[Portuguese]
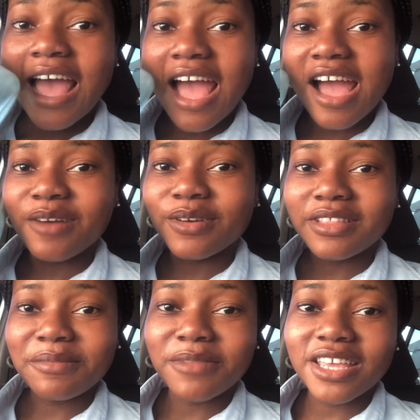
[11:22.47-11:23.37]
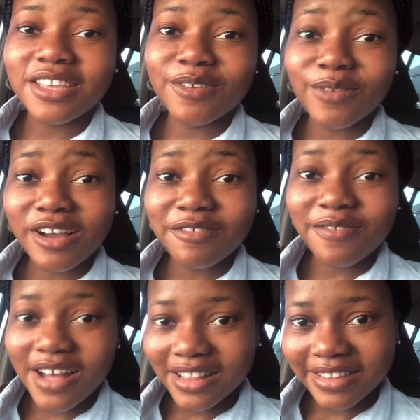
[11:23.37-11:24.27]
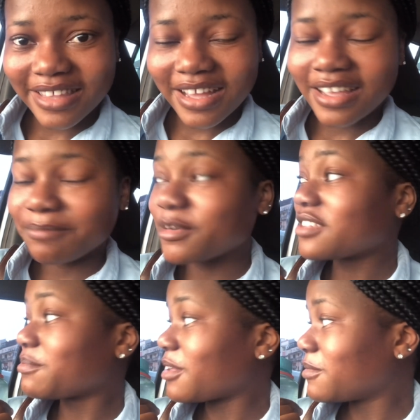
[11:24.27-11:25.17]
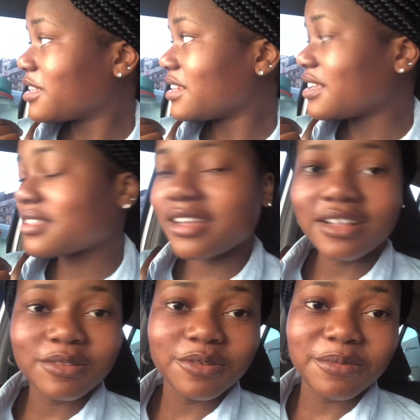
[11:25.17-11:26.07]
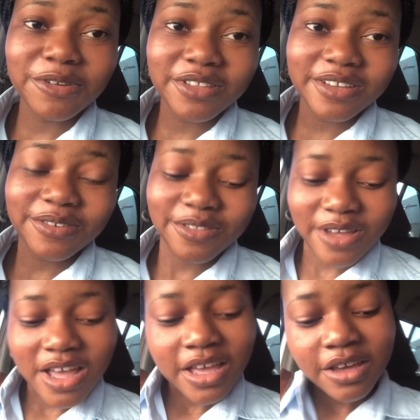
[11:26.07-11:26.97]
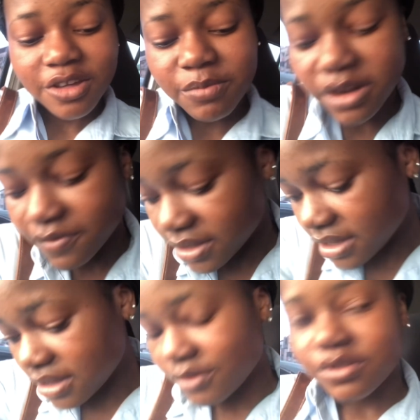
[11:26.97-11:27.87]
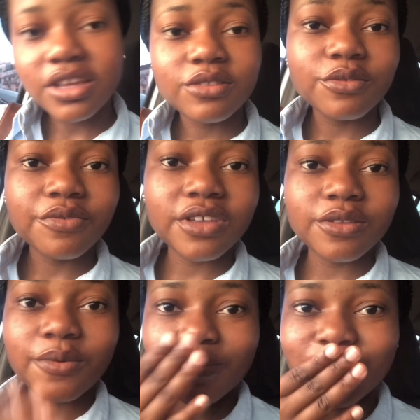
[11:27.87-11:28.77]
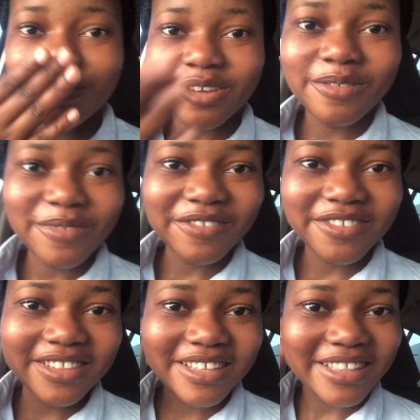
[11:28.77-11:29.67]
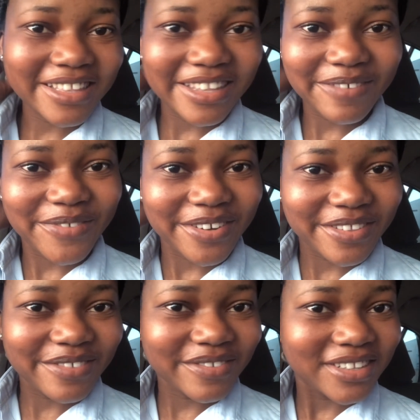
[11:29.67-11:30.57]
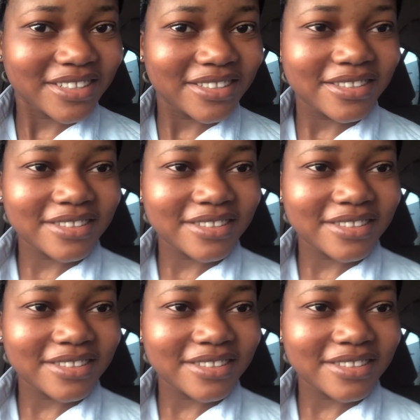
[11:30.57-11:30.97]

água também, que nunca falta, principalmente nesse calor, meu Deus. Eu espero que vocês tenham gostado do vídeo, beijo pra vocês, até a próxima.